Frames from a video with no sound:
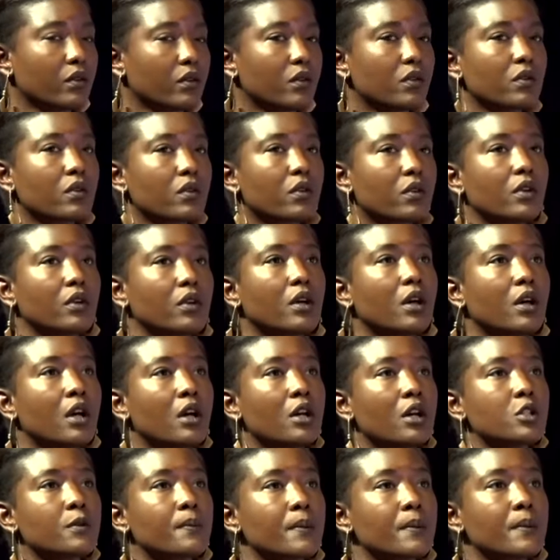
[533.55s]
Donc, euh,
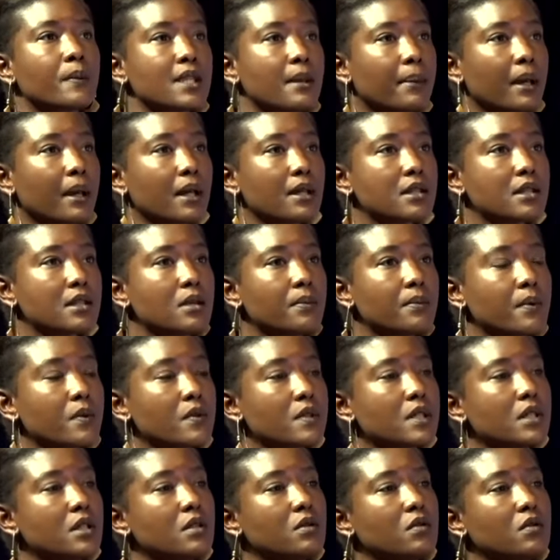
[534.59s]
je pense que ces principes
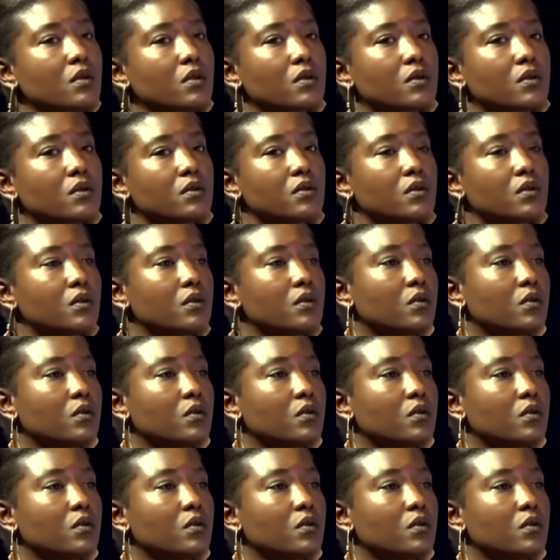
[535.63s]
aussi de,